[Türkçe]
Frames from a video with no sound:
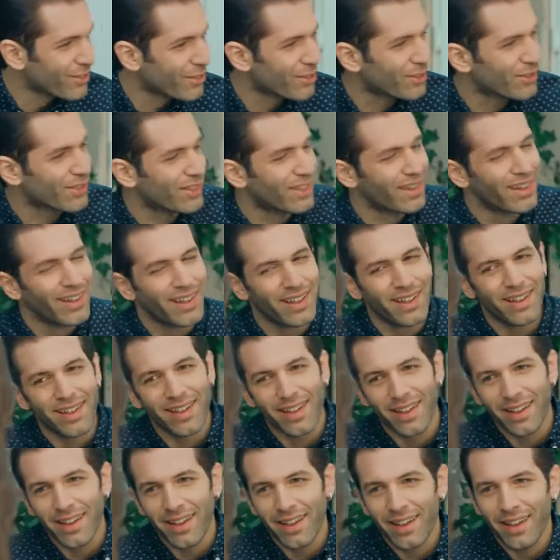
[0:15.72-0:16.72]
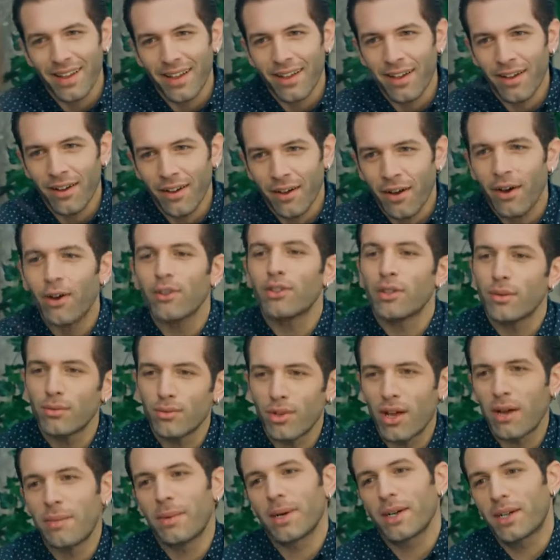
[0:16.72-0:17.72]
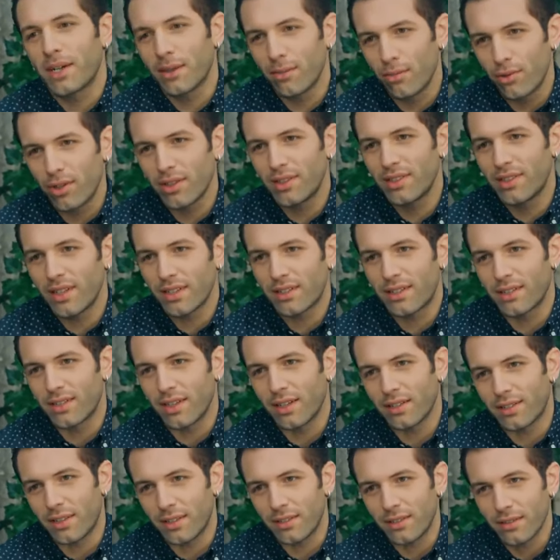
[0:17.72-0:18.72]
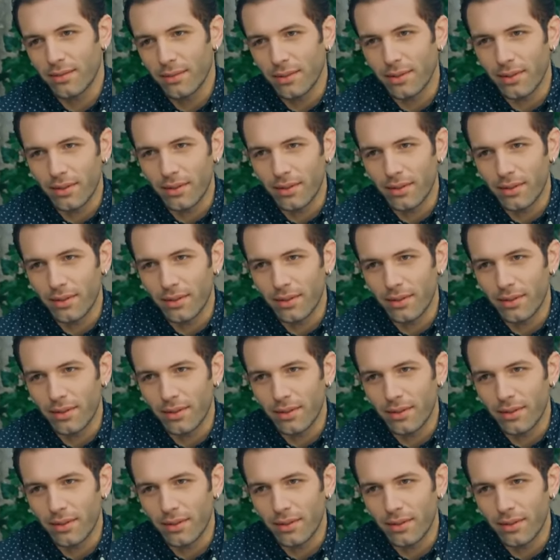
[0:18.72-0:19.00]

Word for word: Onu diyorsun. O da bunu hemen kabul edecekti zaten